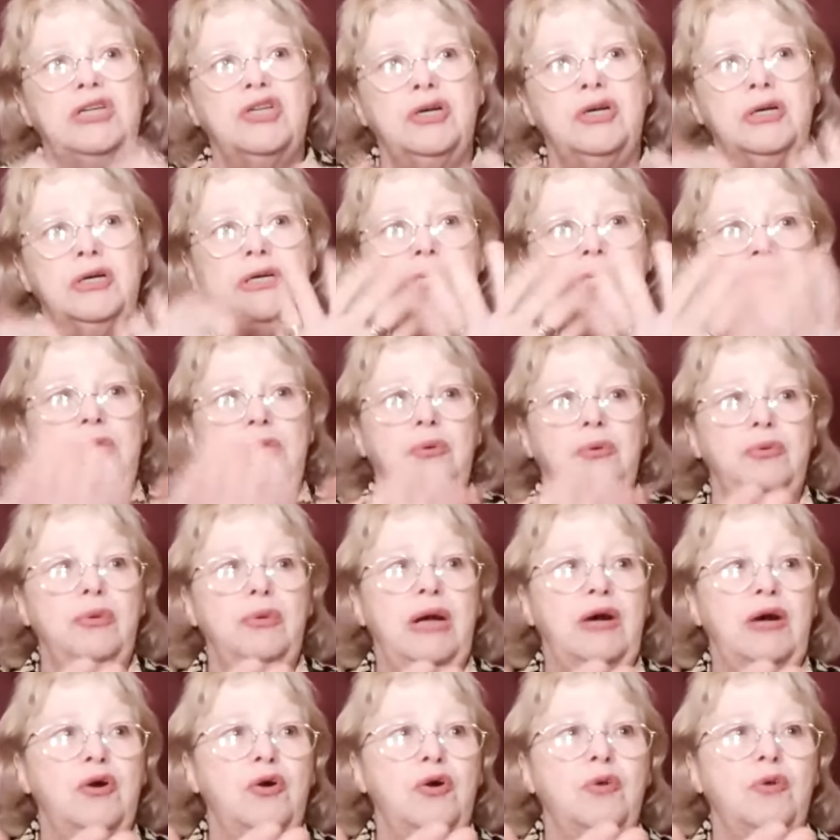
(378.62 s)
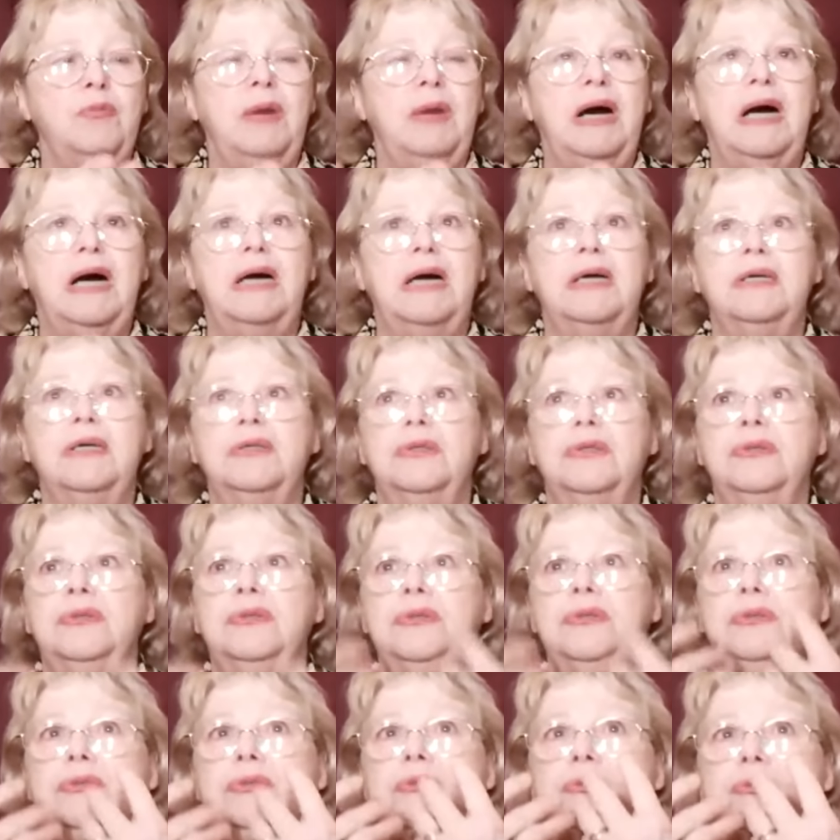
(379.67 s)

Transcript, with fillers: Als diese Menschen in ihren Körper